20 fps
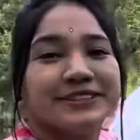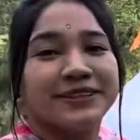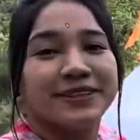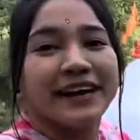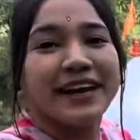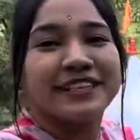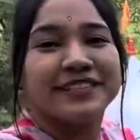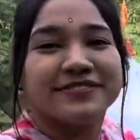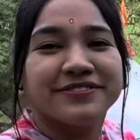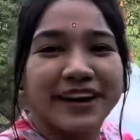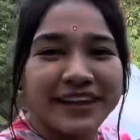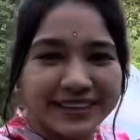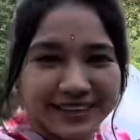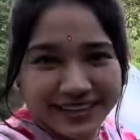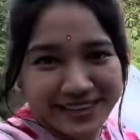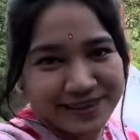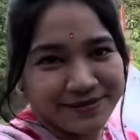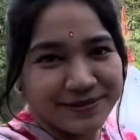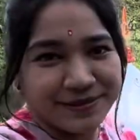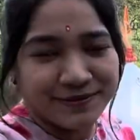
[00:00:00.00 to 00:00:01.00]
सो गाइस फाइनली
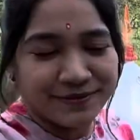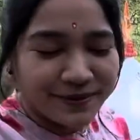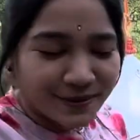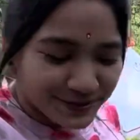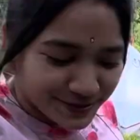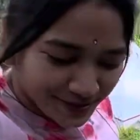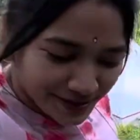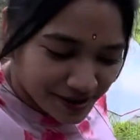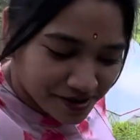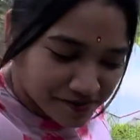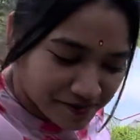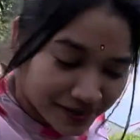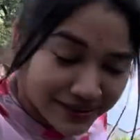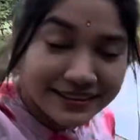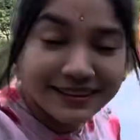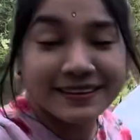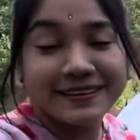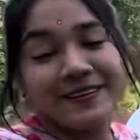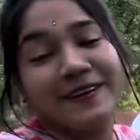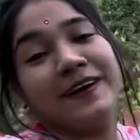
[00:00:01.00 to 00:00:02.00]
हम लोग पहुंच चुके हैं
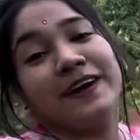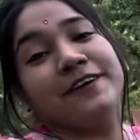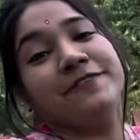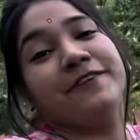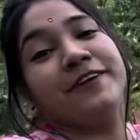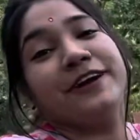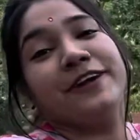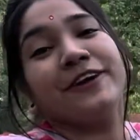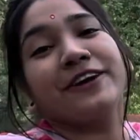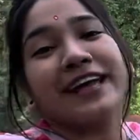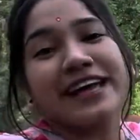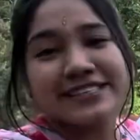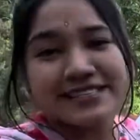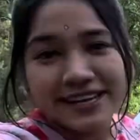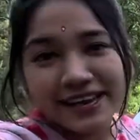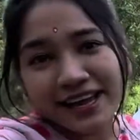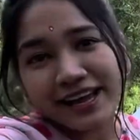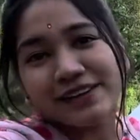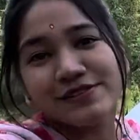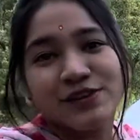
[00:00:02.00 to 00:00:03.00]
मंदिर और वीडियो कैसा
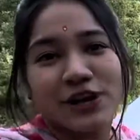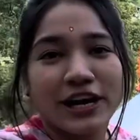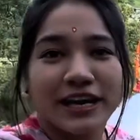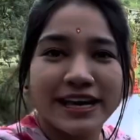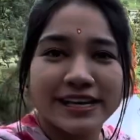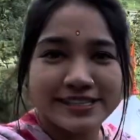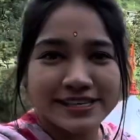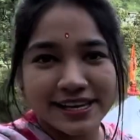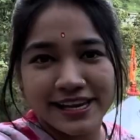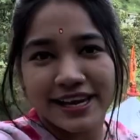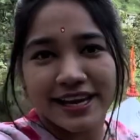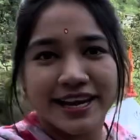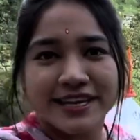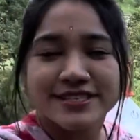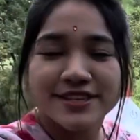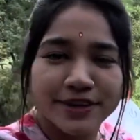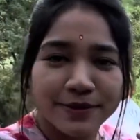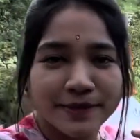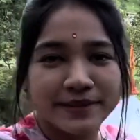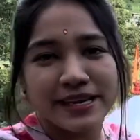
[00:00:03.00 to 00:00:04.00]
लगा व्लॉग कैसा लगा
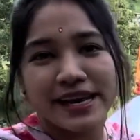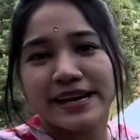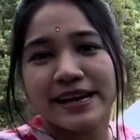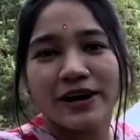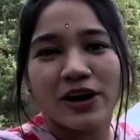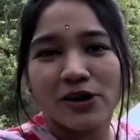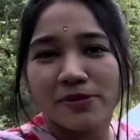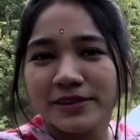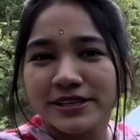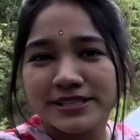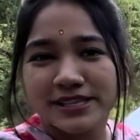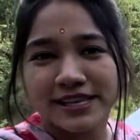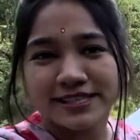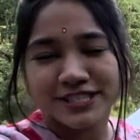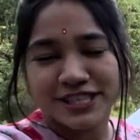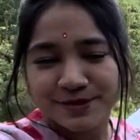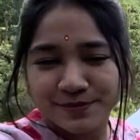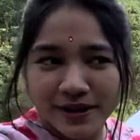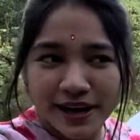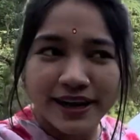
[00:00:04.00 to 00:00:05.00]
जरूर बताना कमेंट
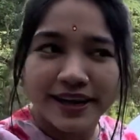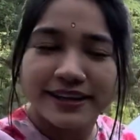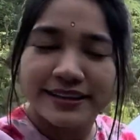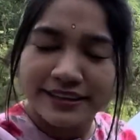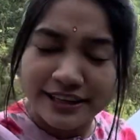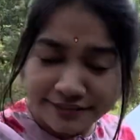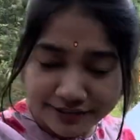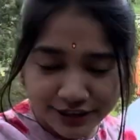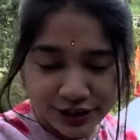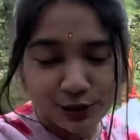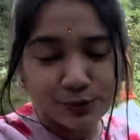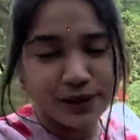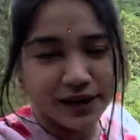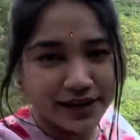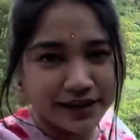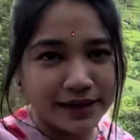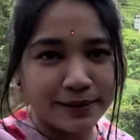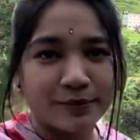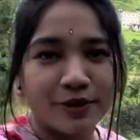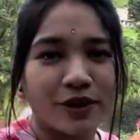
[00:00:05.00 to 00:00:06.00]
सेक्शन में अगर अंदर वीडियो
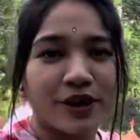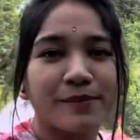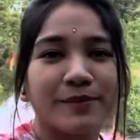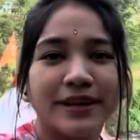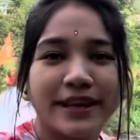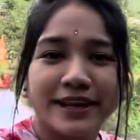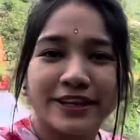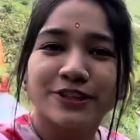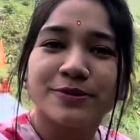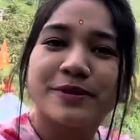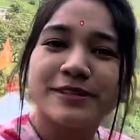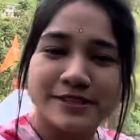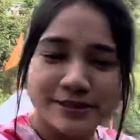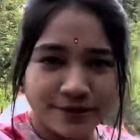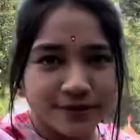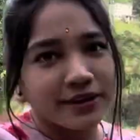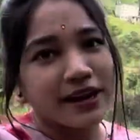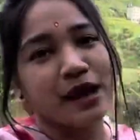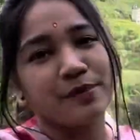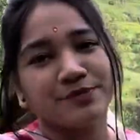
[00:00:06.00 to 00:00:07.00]
बनाने का मौका मिलेगा तो मैं
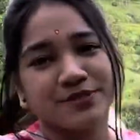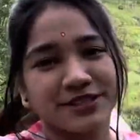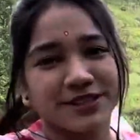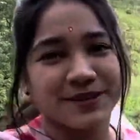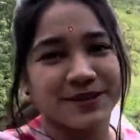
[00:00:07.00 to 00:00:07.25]
जरूर कैप्चर